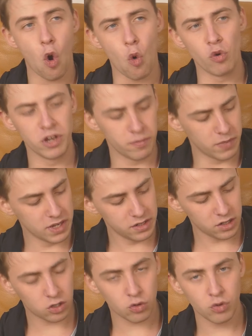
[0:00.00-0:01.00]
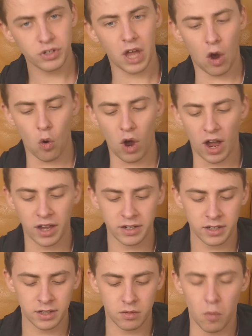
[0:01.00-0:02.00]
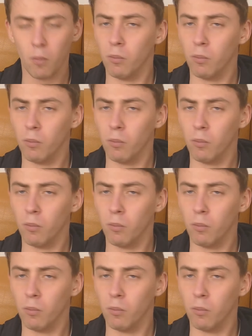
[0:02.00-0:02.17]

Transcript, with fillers: und im Hintergrund auch eine,